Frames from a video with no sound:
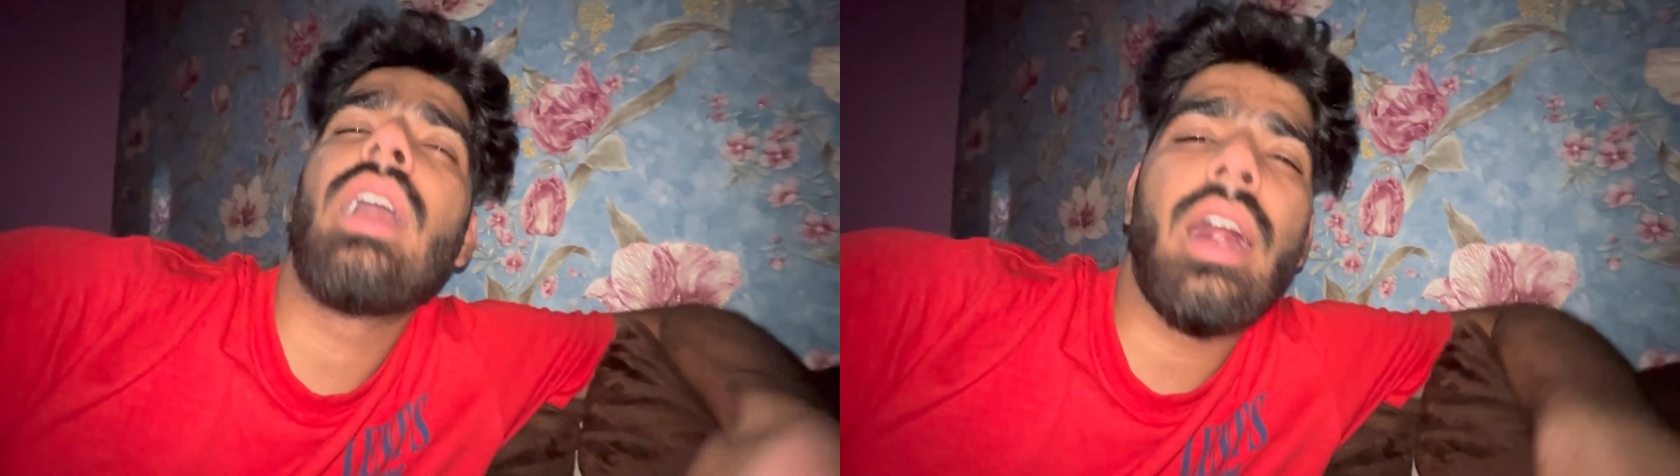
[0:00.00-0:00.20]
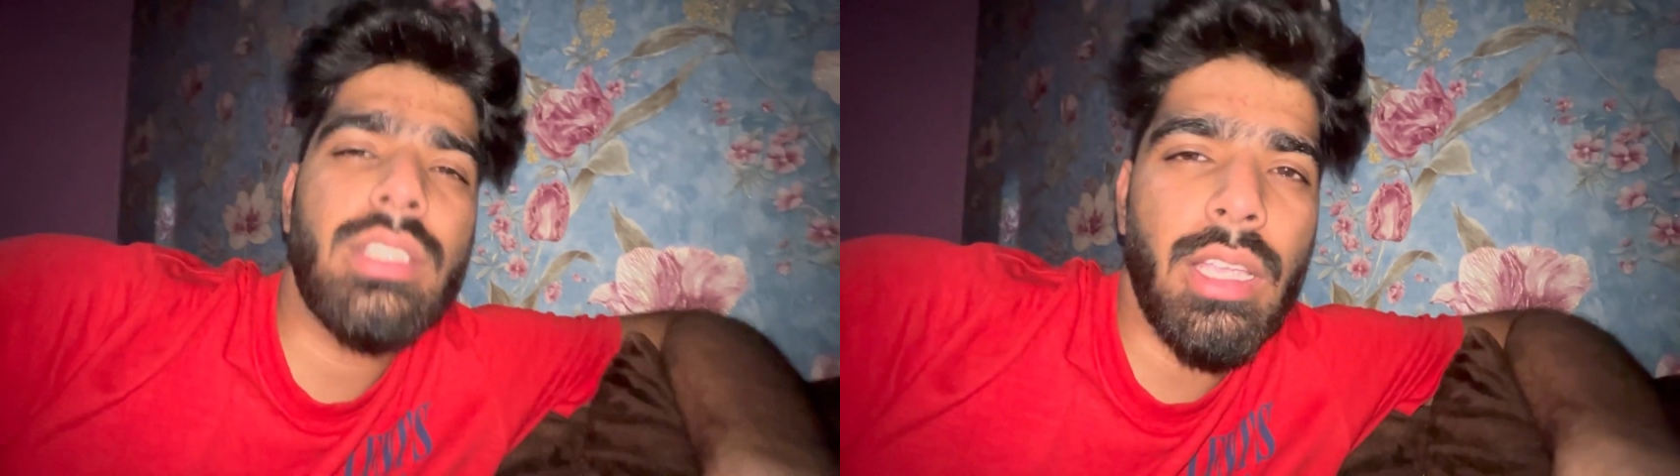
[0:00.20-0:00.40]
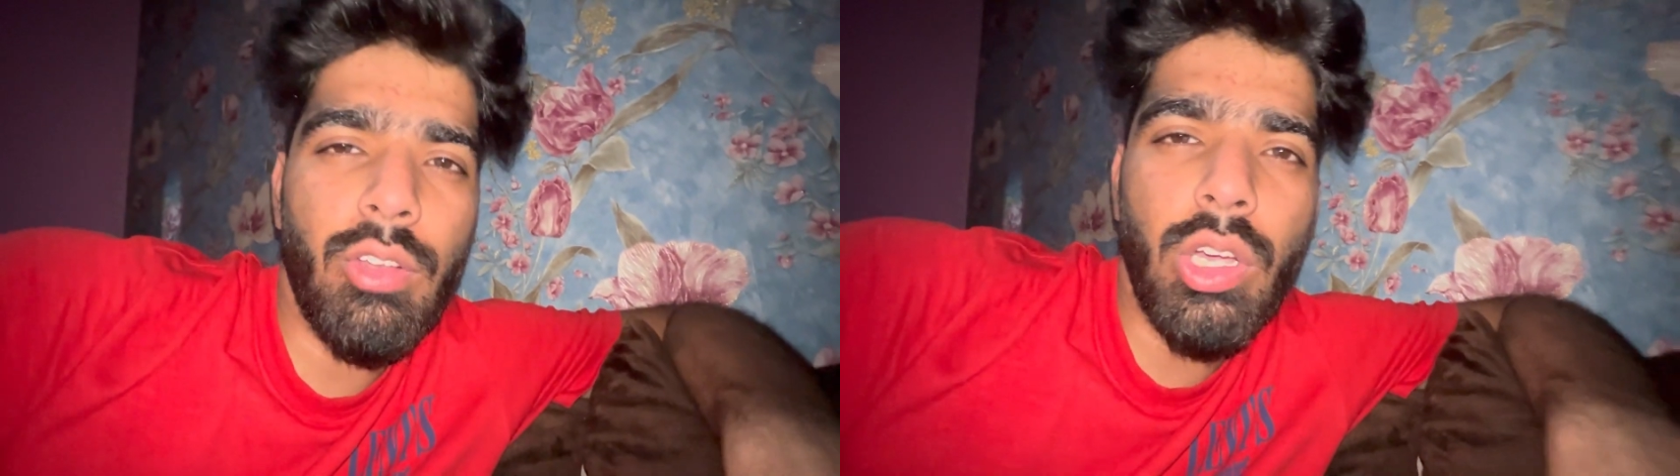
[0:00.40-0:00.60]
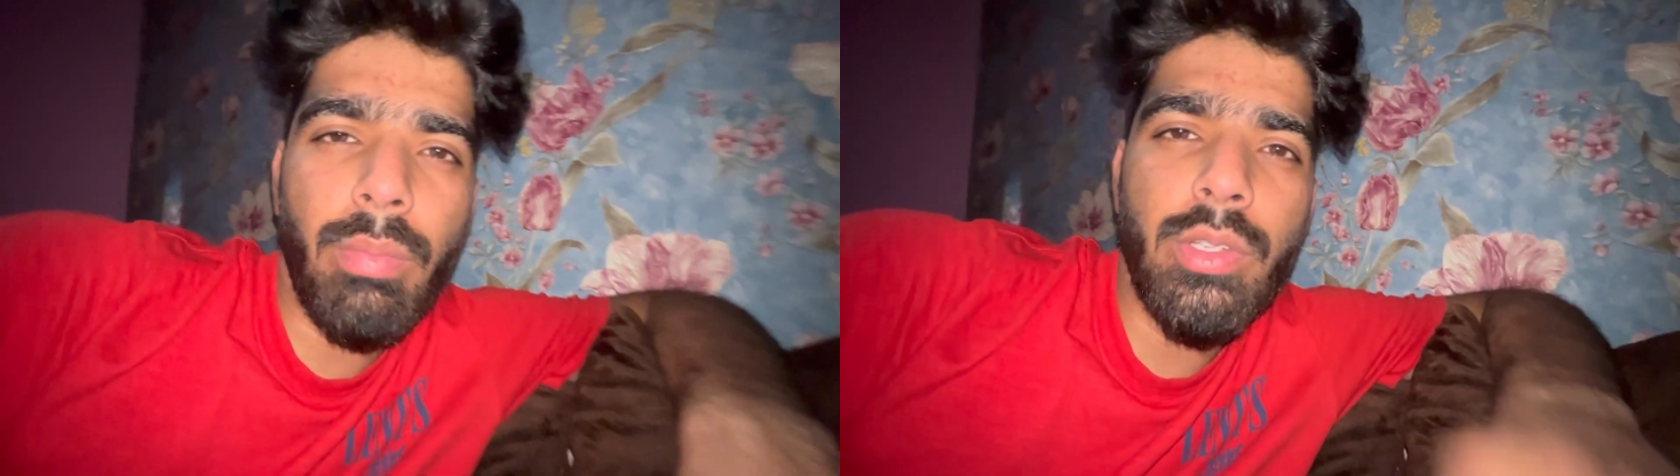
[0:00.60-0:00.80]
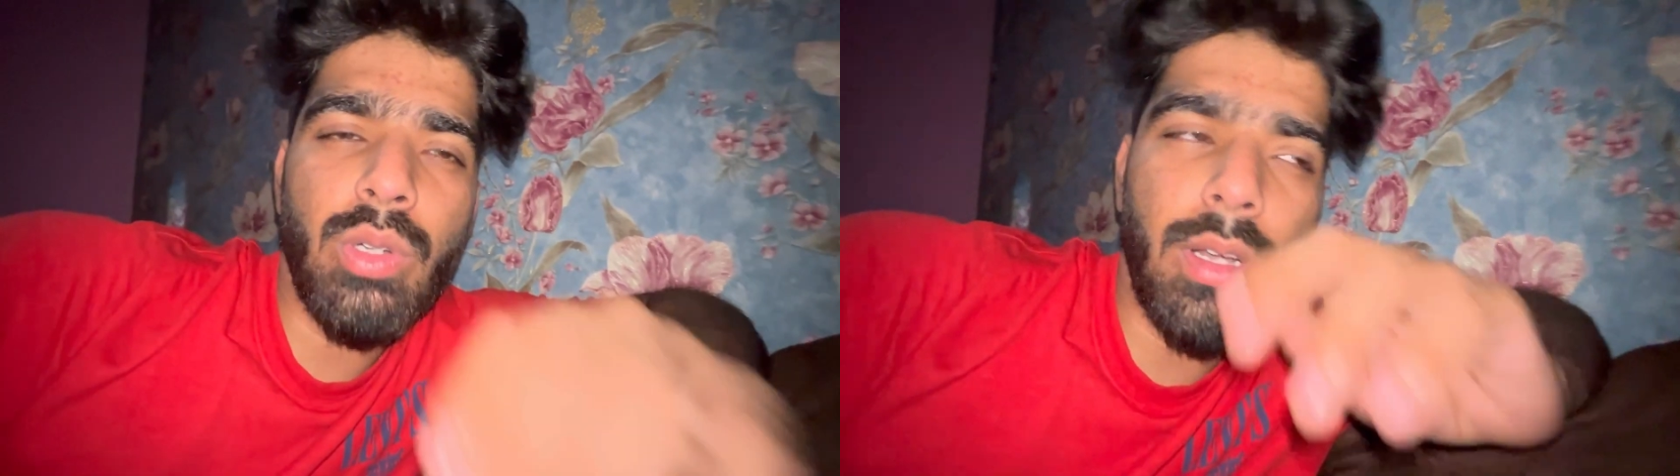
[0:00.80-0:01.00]
आज का ब्लॉग
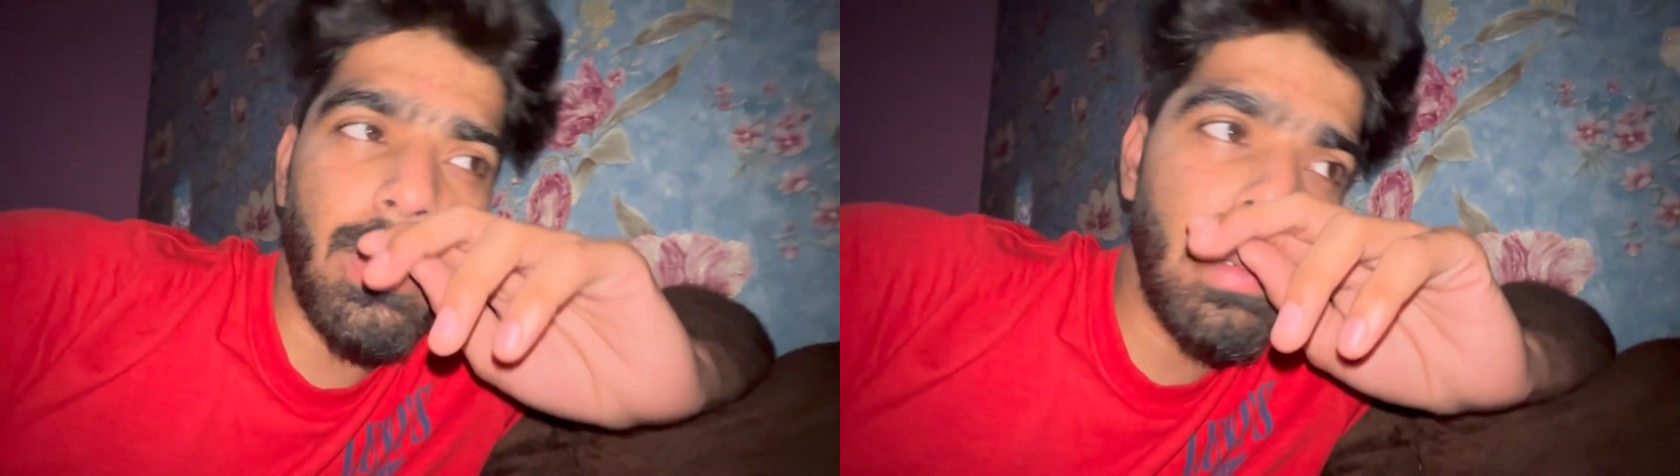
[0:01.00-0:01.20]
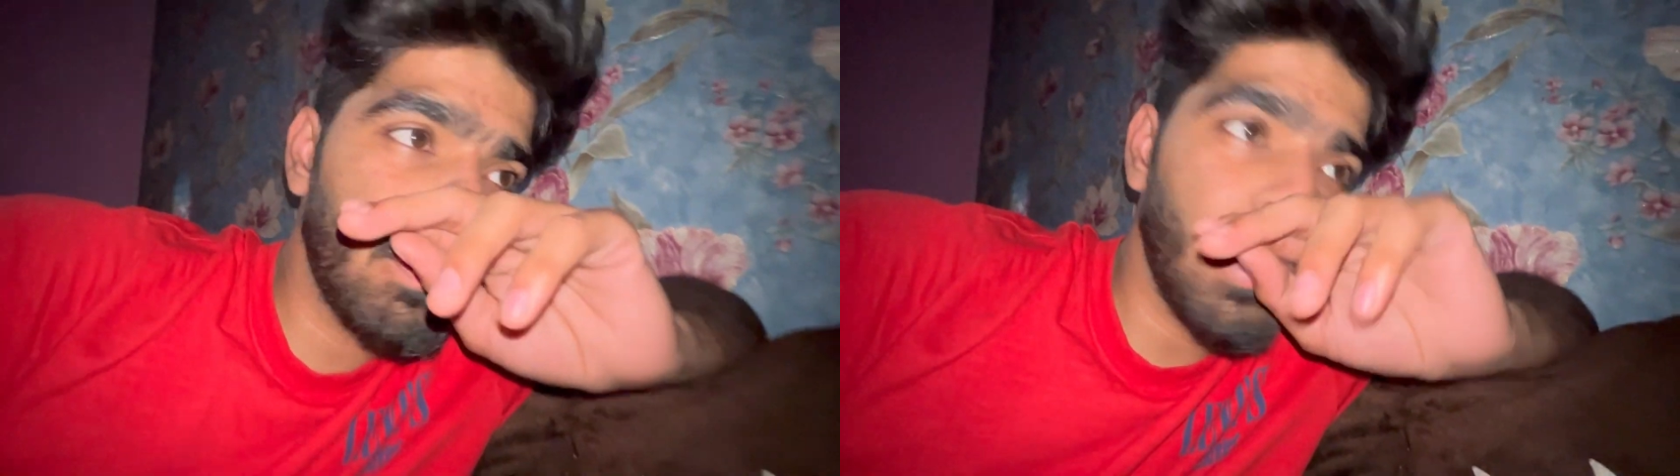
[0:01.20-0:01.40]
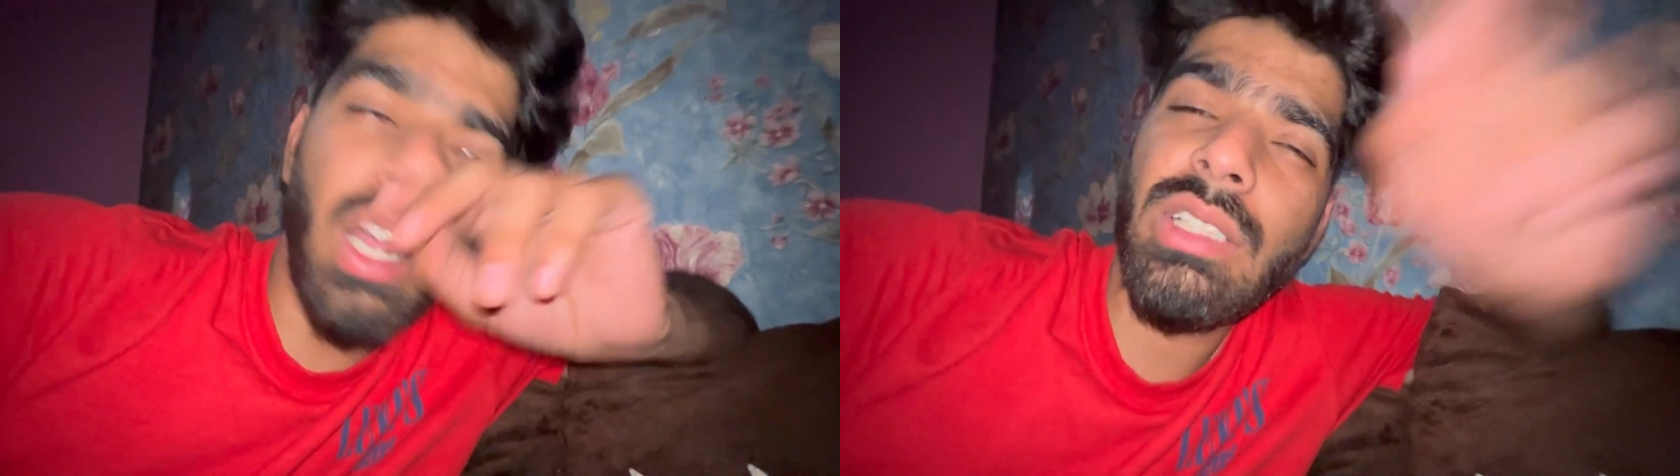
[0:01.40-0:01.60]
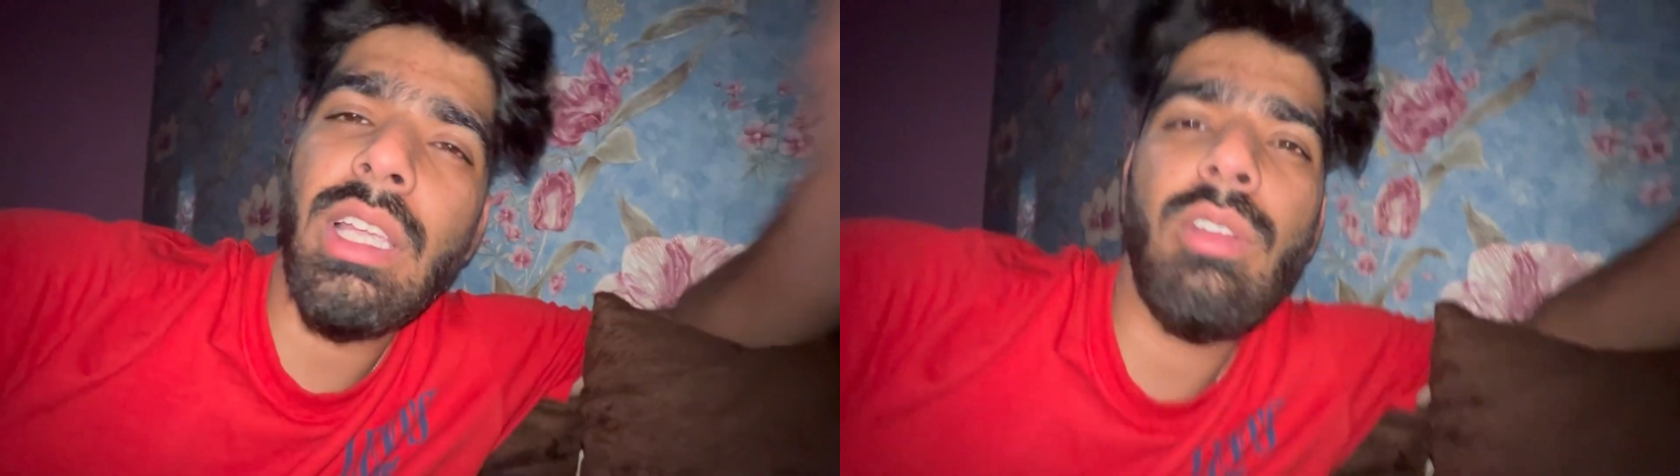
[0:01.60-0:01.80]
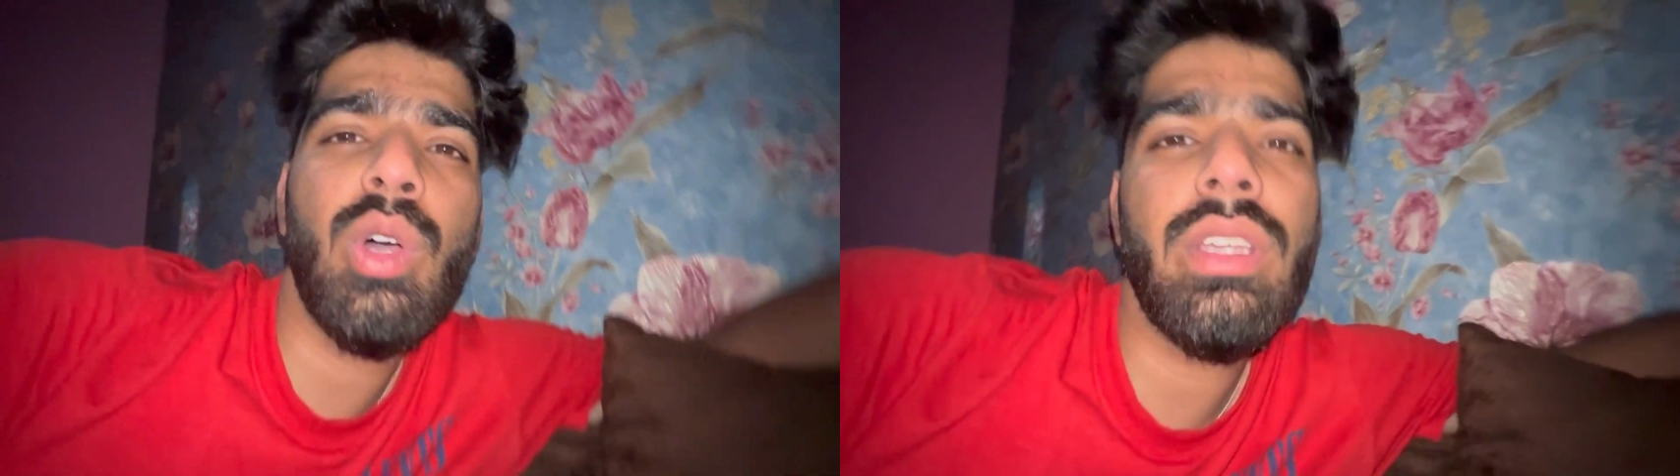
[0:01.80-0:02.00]
भी छोटा था आज का ब्लॉग